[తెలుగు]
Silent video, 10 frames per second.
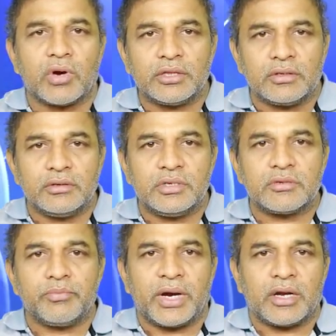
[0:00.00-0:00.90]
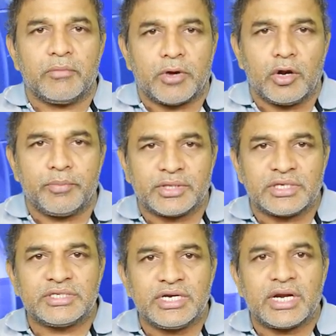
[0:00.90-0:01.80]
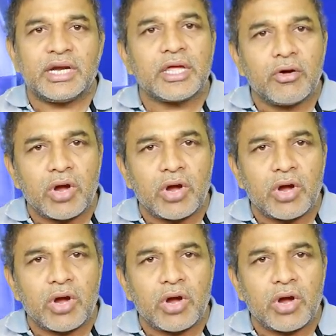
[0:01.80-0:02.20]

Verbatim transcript: కూడా తెలుగుదేశం పార్టీని బలోపేతం చేయడానికి